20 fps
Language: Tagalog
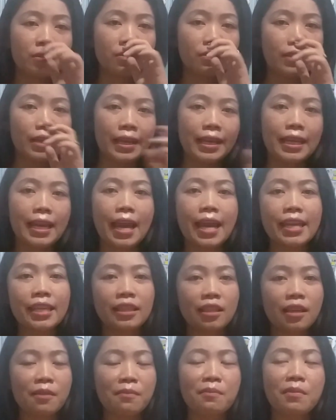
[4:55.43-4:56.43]
So lahi, lahi
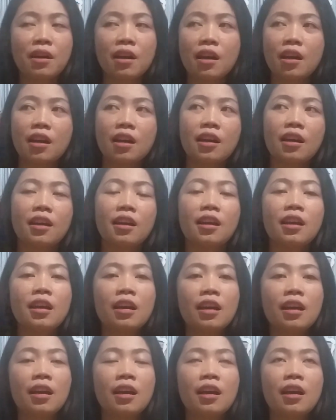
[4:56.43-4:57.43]
tag mga
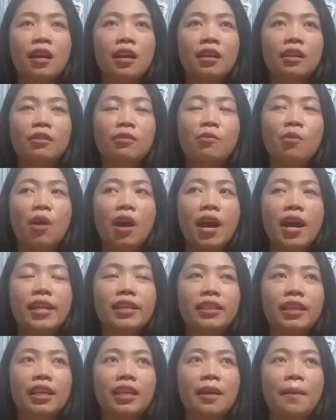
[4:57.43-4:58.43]

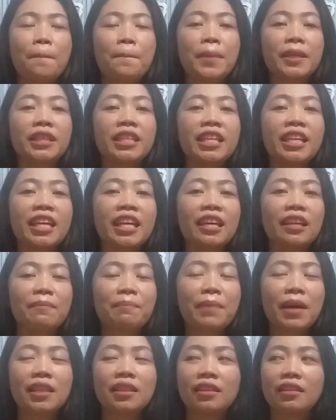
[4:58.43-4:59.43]
kuan kanang patikir
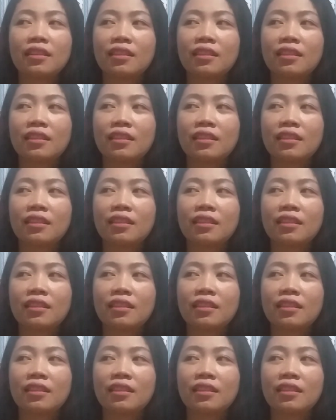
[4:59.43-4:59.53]
pat,